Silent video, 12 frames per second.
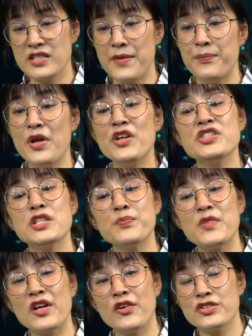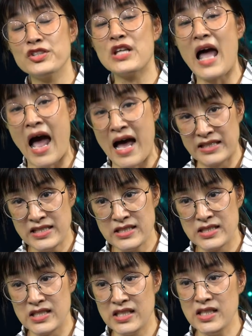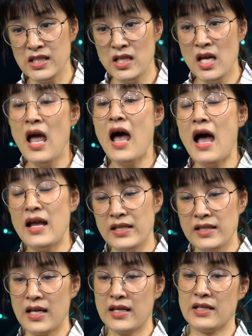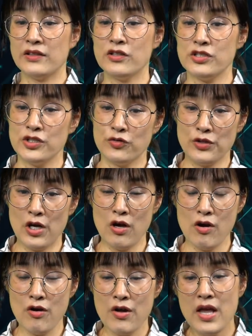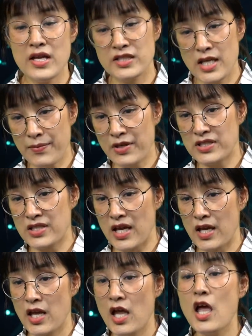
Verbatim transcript: 재편집된 것은 아닌지 확인하라는 것이고요. 세 번째,